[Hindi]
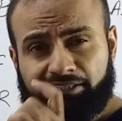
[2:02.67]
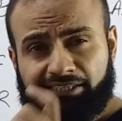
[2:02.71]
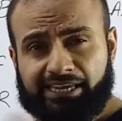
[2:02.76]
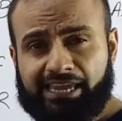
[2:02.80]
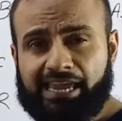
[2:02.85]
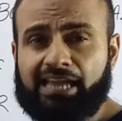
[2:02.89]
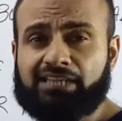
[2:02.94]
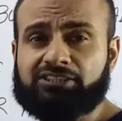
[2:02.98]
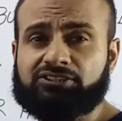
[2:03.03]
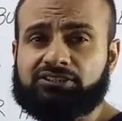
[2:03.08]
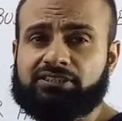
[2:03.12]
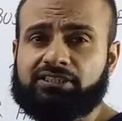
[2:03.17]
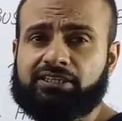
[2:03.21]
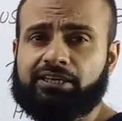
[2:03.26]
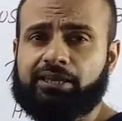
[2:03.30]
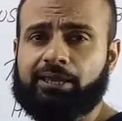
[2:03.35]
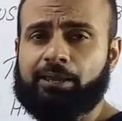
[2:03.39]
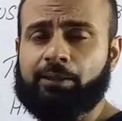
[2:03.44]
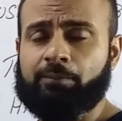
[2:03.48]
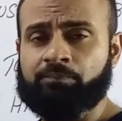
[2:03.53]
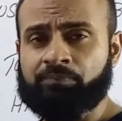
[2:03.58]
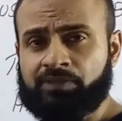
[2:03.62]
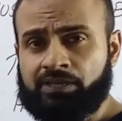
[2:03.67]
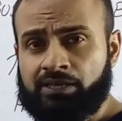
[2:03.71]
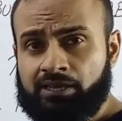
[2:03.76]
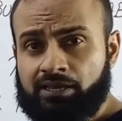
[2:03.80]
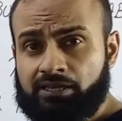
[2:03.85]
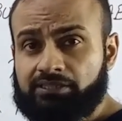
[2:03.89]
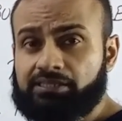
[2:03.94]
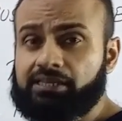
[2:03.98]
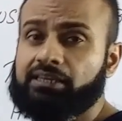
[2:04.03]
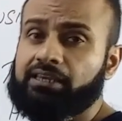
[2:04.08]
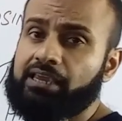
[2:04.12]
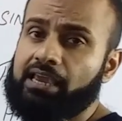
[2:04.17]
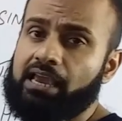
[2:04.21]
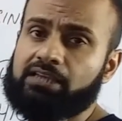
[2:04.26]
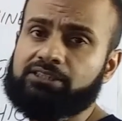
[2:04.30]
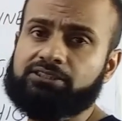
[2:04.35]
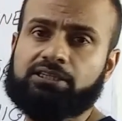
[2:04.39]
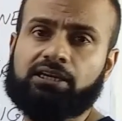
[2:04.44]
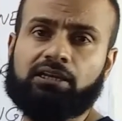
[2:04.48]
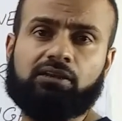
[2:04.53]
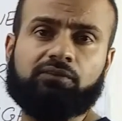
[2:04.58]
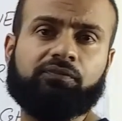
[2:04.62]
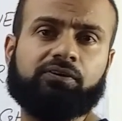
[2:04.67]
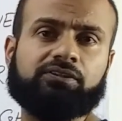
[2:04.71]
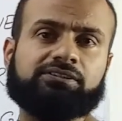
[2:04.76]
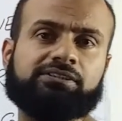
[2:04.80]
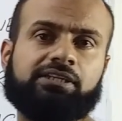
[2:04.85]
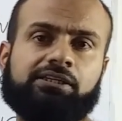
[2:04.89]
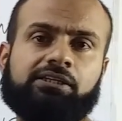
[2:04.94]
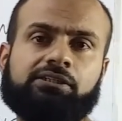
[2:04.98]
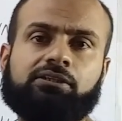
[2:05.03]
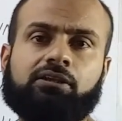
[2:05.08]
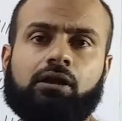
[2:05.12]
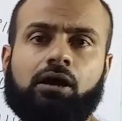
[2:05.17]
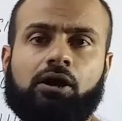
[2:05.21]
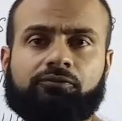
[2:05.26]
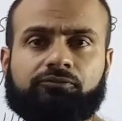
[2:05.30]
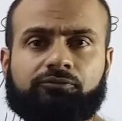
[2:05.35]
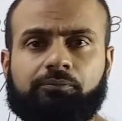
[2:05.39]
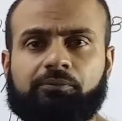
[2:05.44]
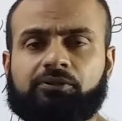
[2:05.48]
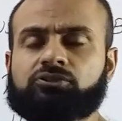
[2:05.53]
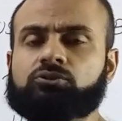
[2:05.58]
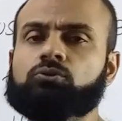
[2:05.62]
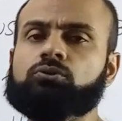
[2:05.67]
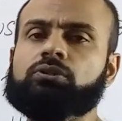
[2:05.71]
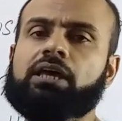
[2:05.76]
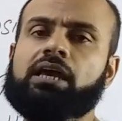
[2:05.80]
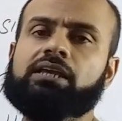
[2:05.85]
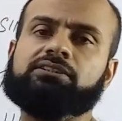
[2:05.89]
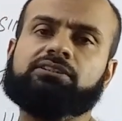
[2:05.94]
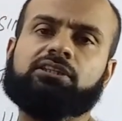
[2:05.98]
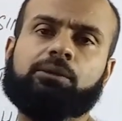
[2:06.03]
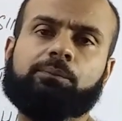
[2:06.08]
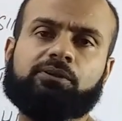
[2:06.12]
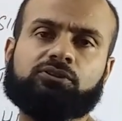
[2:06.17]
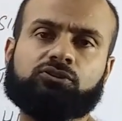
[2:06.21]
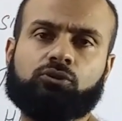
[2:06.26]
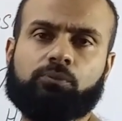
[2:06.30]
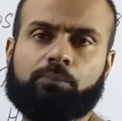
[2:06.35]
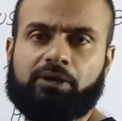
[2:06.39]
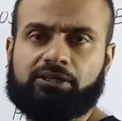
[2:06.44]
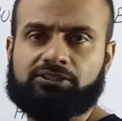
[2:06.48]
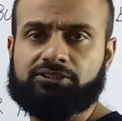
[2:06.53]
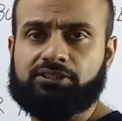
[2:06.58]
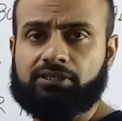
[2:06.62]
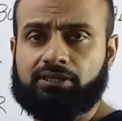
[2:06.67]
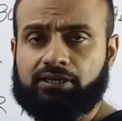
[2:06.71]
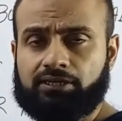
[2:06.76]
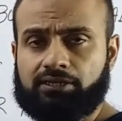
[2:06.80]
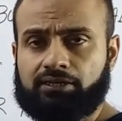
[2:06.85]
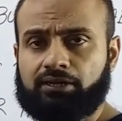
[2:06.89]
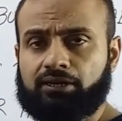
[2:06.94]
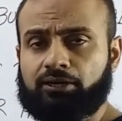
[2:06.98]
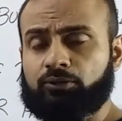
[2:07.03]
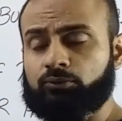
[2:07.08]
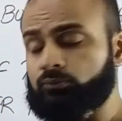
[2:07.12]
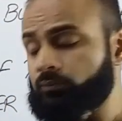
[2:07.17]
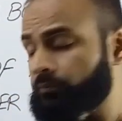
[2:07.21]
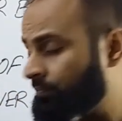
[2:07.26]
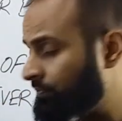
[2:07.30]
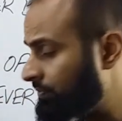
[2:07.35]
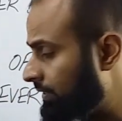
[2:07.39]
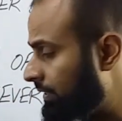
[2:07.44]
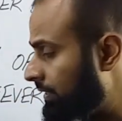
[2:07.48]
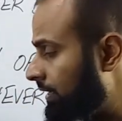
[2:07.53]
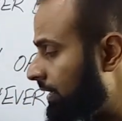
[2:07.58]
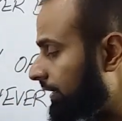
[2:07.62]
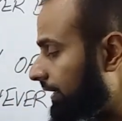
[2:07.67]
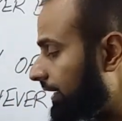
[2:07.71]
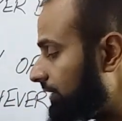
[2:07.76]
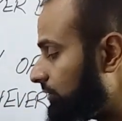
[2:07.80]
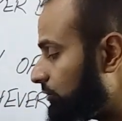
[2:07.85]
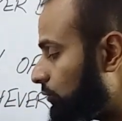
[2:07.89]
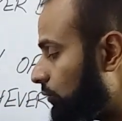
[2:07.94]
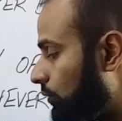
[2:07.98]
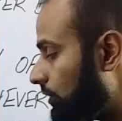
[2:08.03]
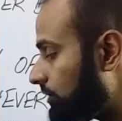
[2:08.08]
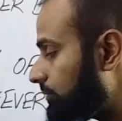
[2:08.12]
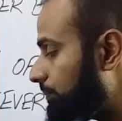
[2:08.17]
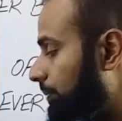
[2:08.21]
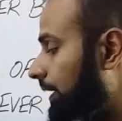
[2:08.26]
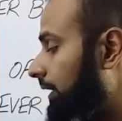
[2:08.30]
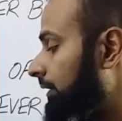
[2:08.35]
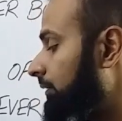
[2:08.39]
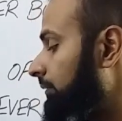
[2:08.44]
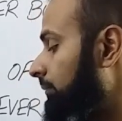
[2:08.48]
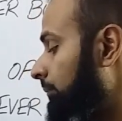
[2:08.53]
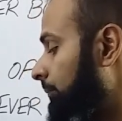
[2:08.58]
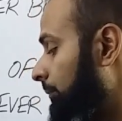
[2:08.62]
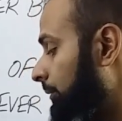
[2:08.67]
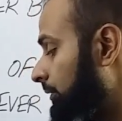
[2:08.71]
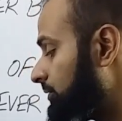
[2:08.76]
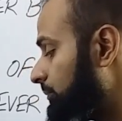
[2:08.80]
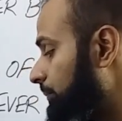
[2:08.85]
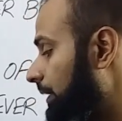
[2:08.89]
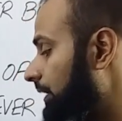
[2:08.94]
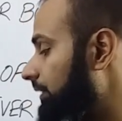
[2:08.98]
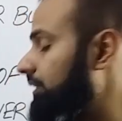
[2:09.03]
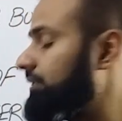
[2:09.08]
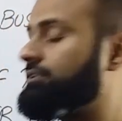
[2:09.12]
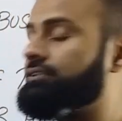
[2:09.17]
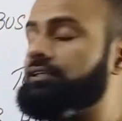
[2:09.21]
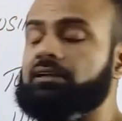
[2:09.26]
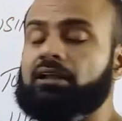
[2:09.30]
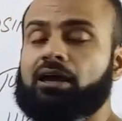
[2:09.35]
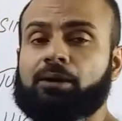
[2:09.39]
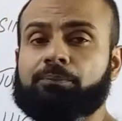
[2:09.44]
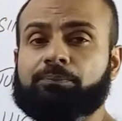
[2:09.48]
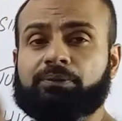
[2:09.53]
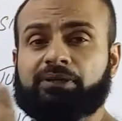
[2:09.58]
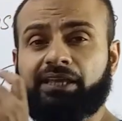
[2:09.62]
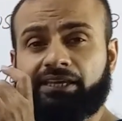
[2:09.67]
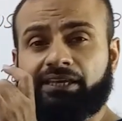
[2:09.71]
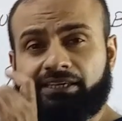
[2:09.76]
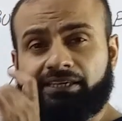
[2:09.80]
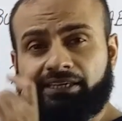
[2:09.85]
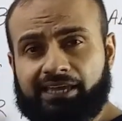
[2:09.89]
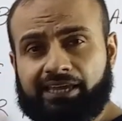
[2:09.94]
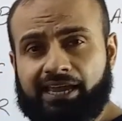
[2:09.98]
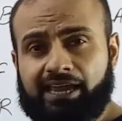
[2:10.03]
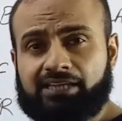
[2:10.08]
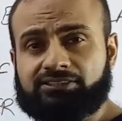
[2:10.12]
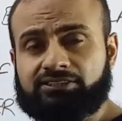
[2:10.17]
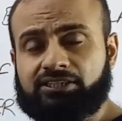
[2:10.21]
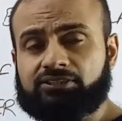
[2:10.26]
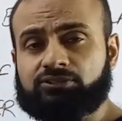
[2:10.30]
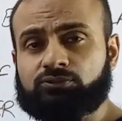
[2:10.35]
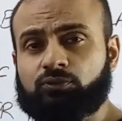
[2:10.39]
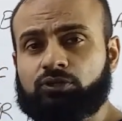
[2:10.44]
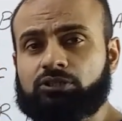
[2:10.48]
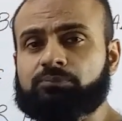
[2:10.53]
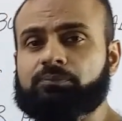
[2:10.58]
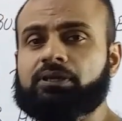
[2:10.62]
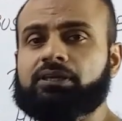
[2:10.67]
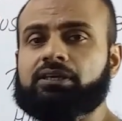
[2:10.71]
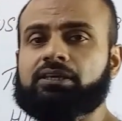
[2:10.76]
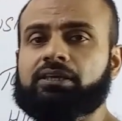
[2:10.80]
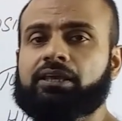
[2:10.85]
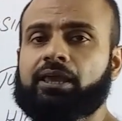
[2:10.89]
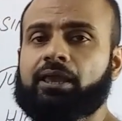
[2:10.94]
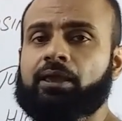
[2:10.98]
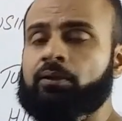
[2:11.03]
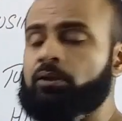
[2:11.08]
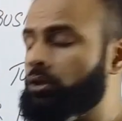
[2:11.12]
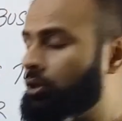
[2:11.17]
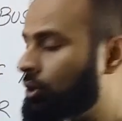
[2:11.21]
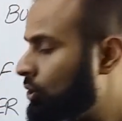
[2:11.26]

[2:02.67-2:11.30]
कैश किए हैं ये कैश का लफज यानी ड्राफ्ट में मौजूद है इसलिए मैं इसको मैंशन कर रहा हूँ कि जो एक्सपेंडिचर आपने कैश की सूरत में किए हैं